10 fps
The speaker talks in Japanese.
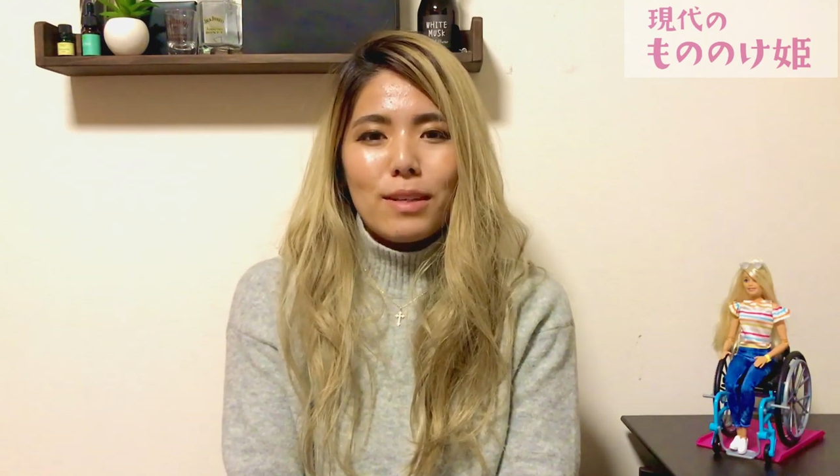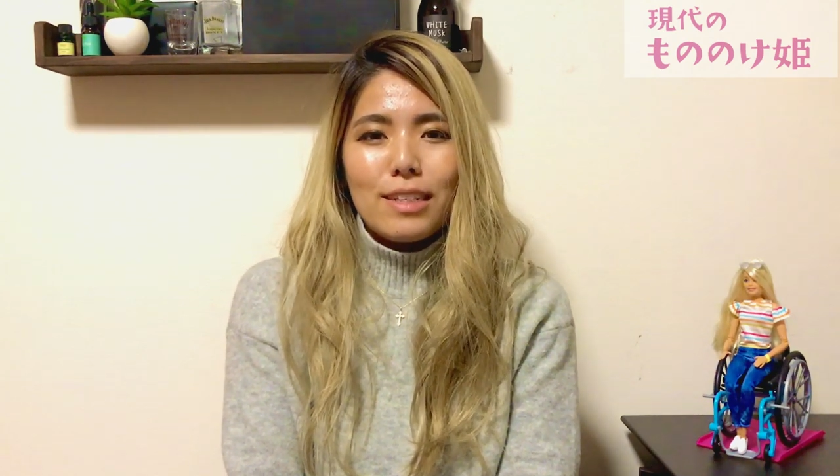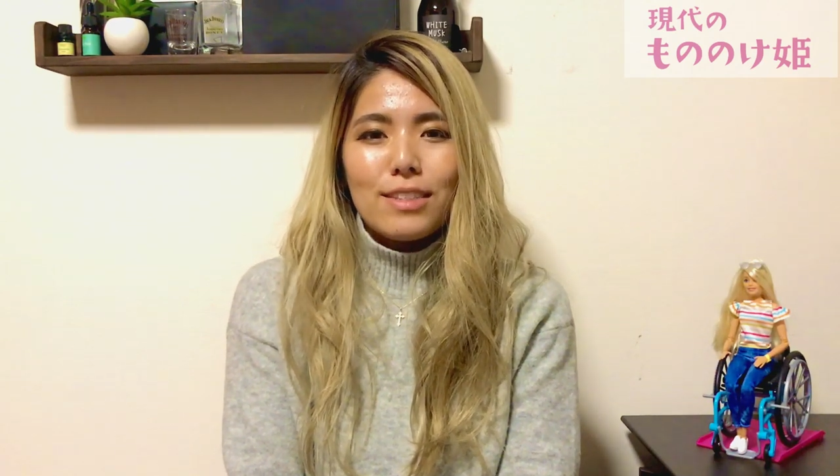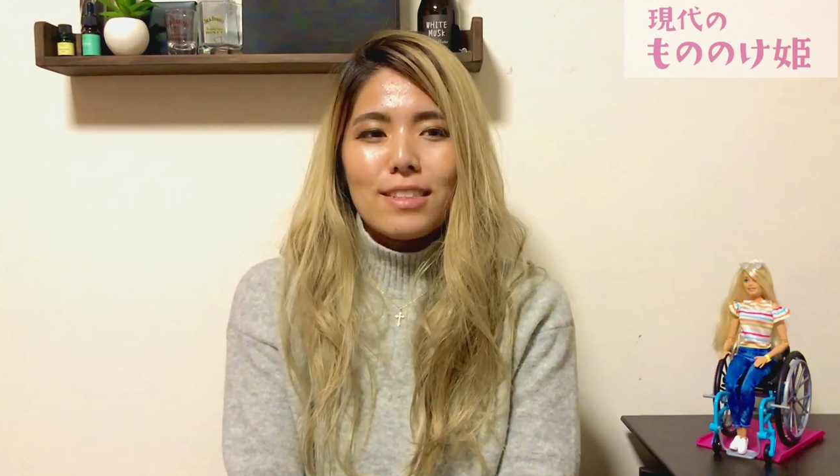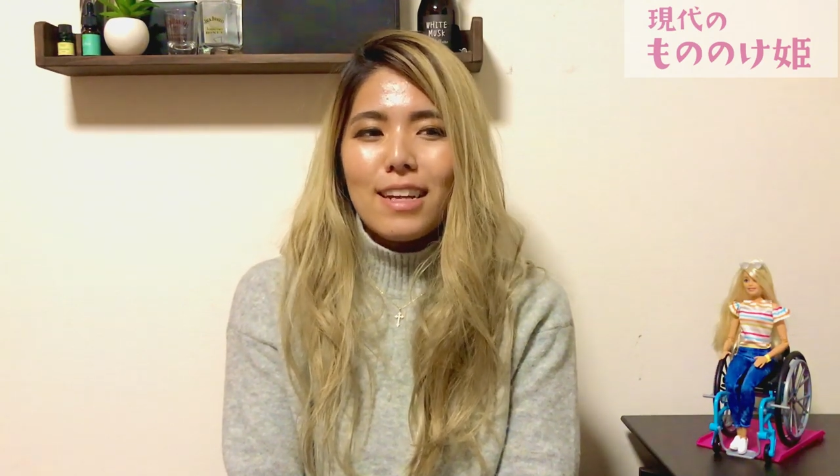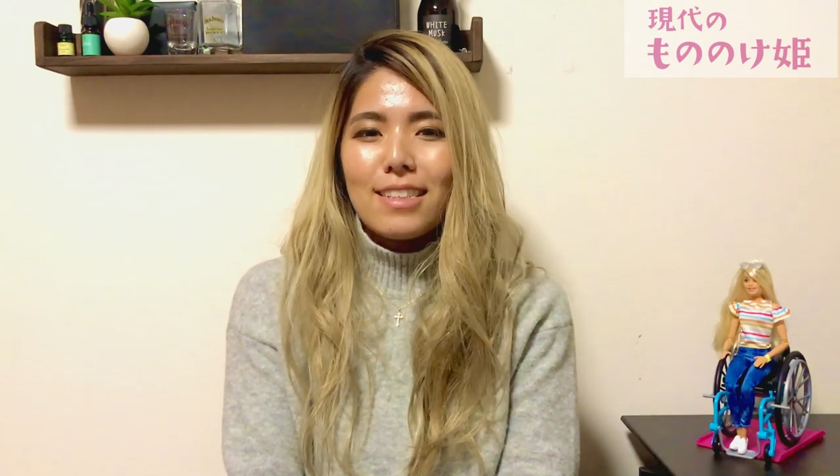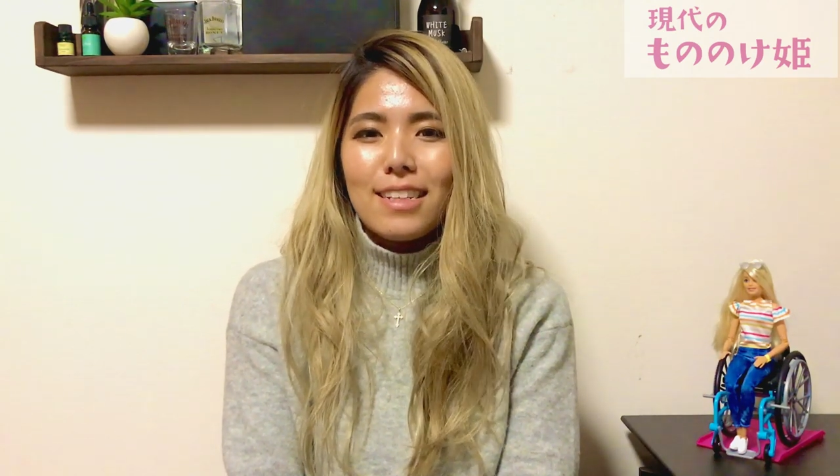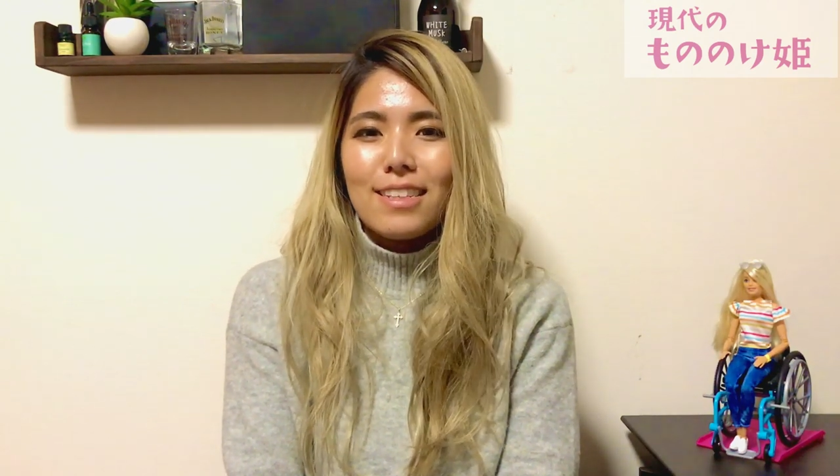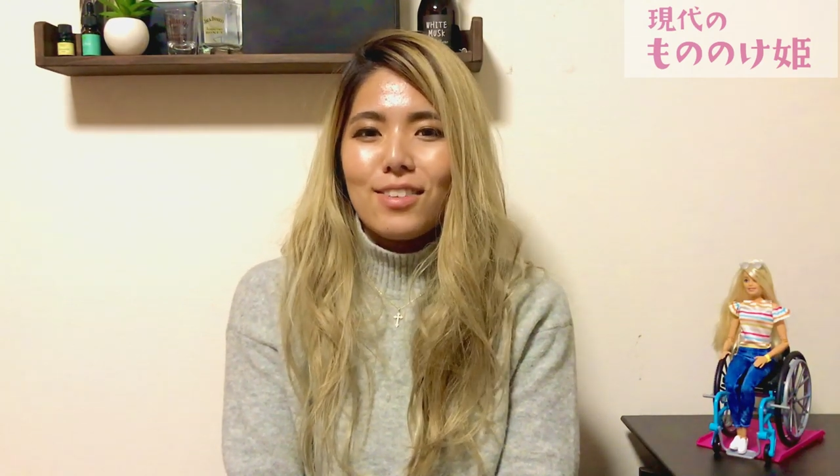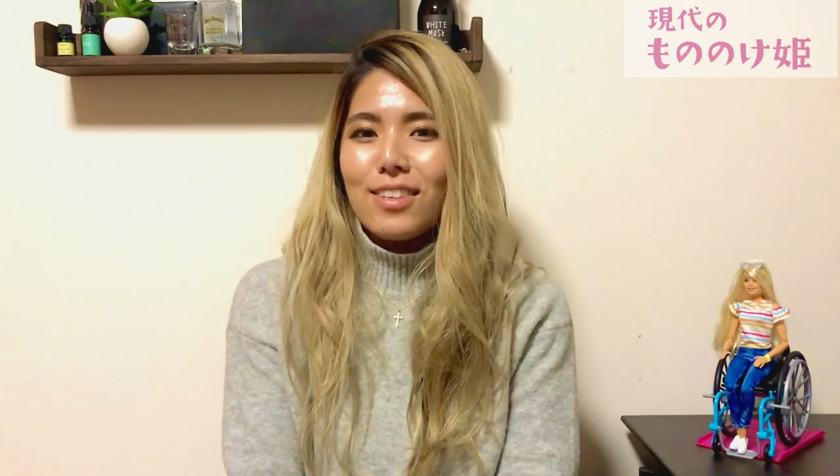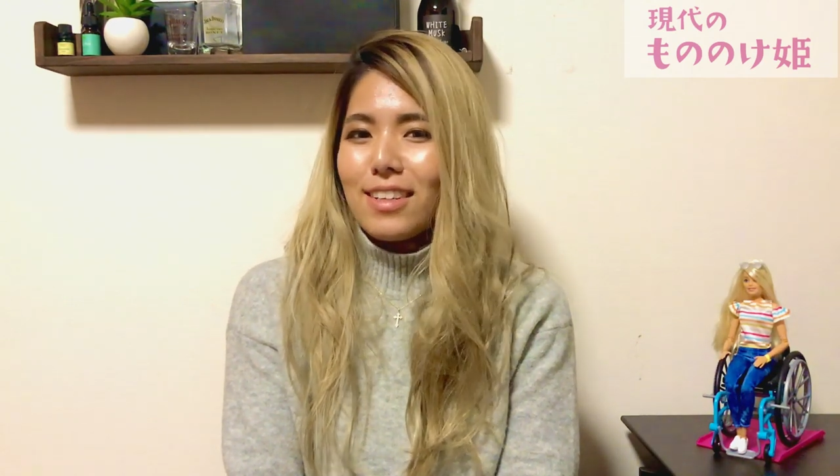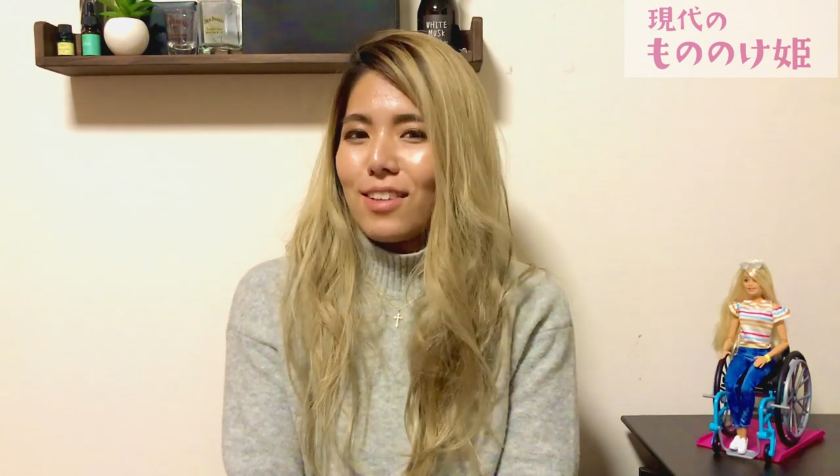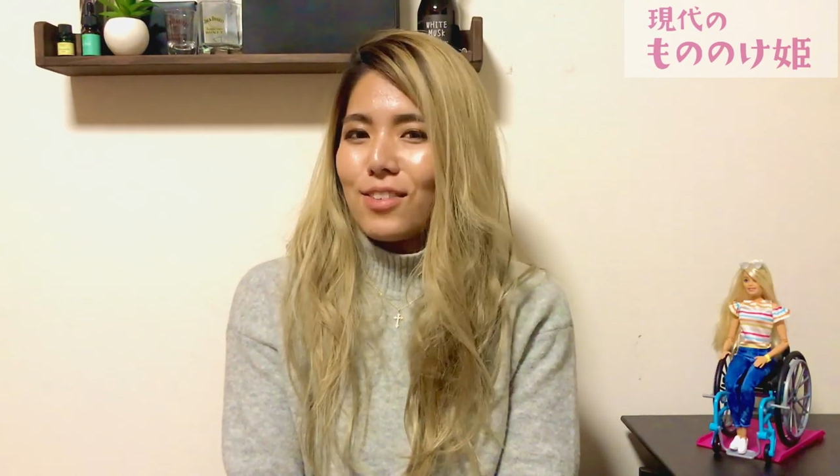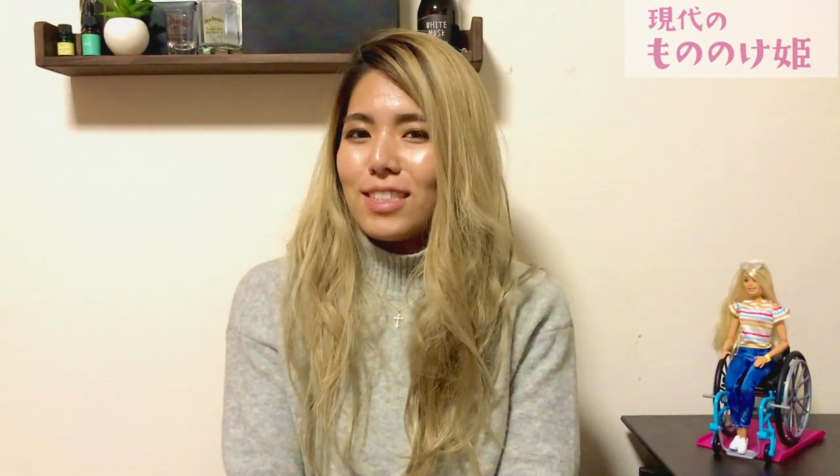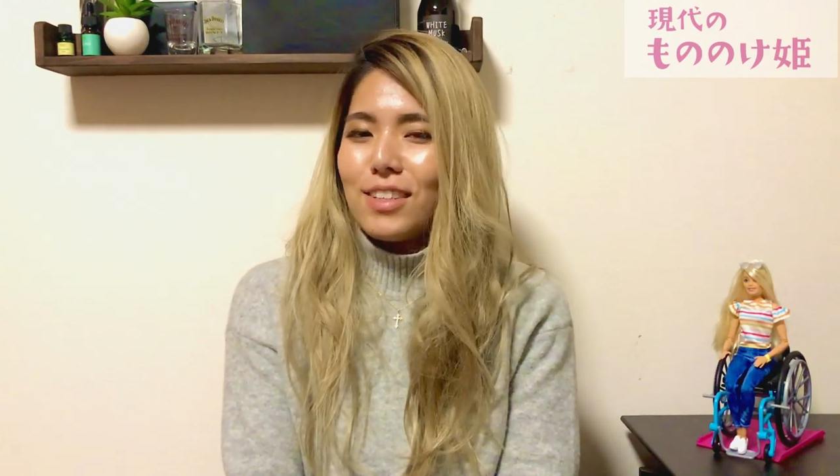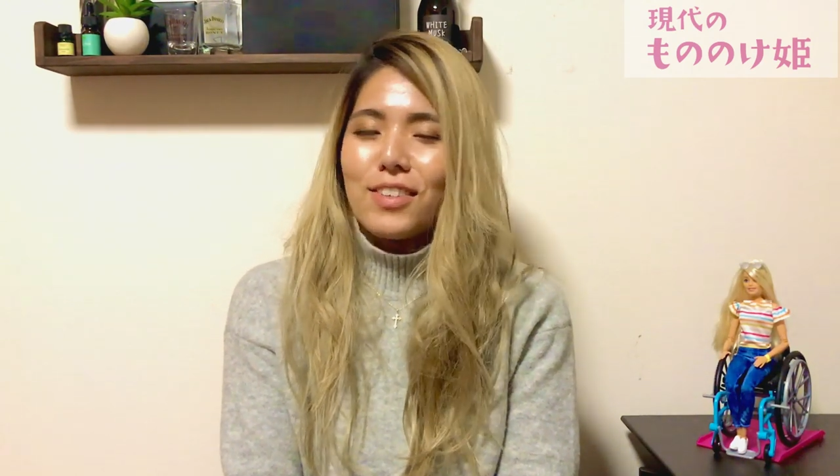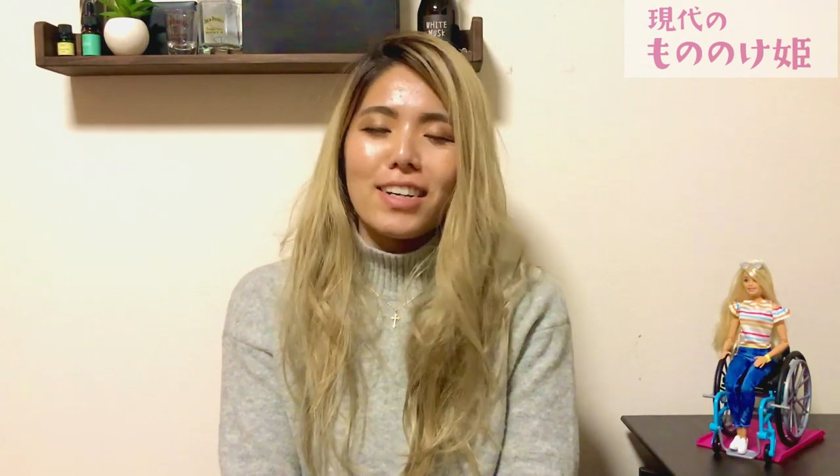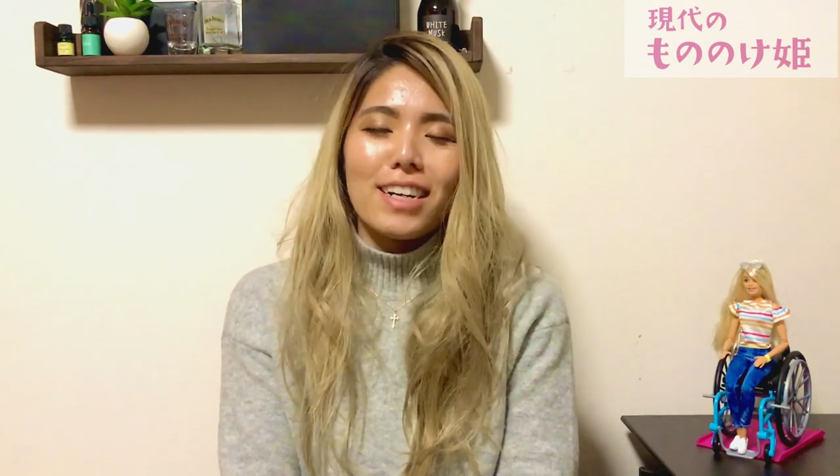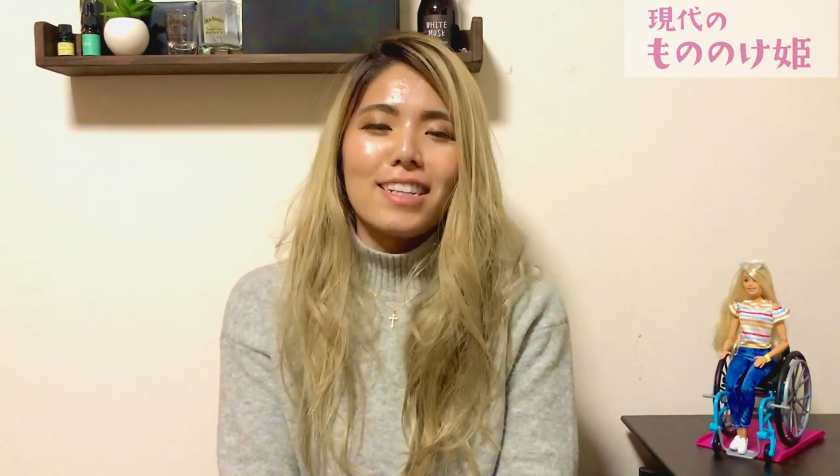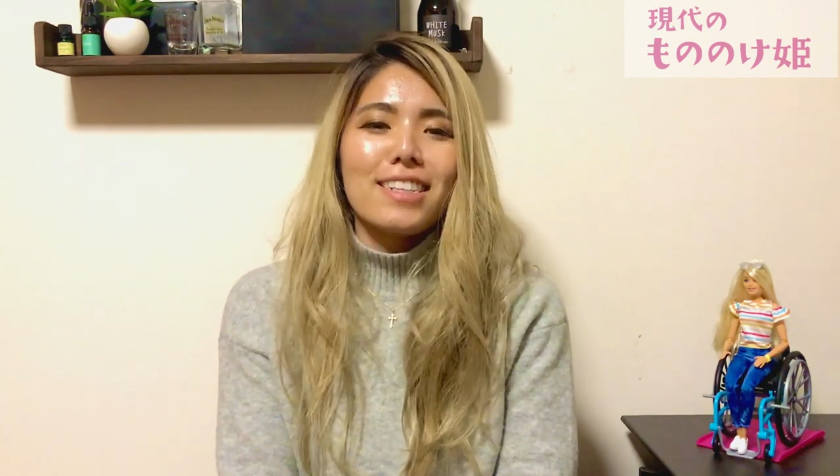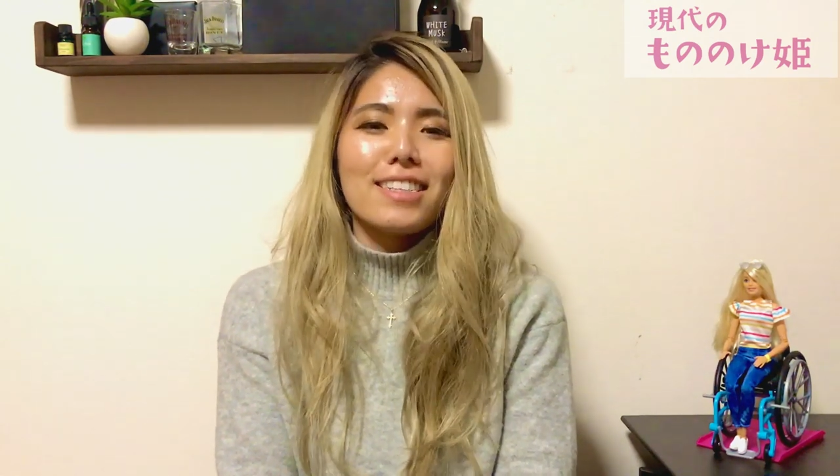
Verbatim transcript: まあ、リスナーさんという言い方をしていいのかわからな